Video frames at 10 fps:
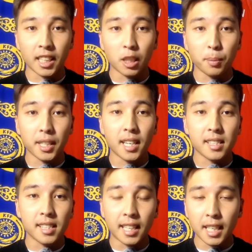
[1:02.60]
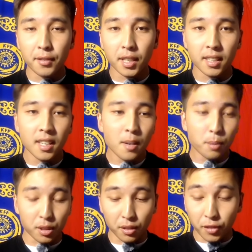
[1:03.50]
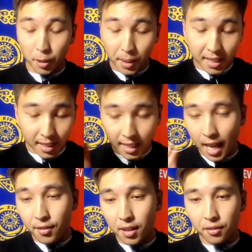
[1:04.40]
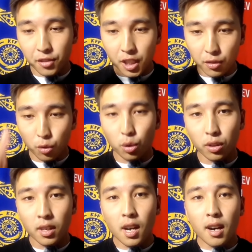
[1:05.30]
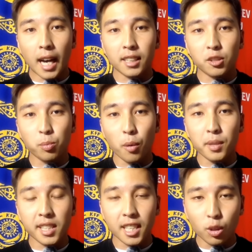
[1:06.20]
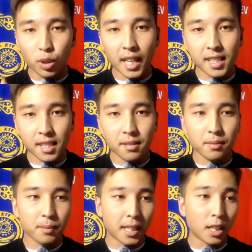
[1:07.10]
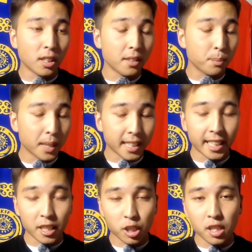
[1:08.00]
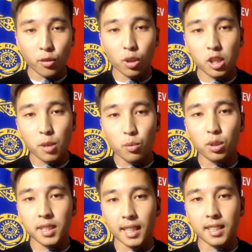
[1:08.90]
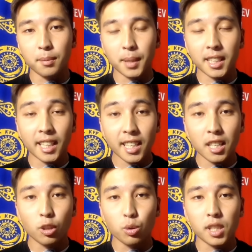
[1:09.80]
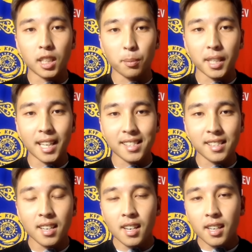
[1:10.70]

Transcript: она отобралась на Евро, просто в формате лайва, вживую, а вспомнить Лигу наций, благодаря чего, чему, кстати, благодаря ей Грузия отобралась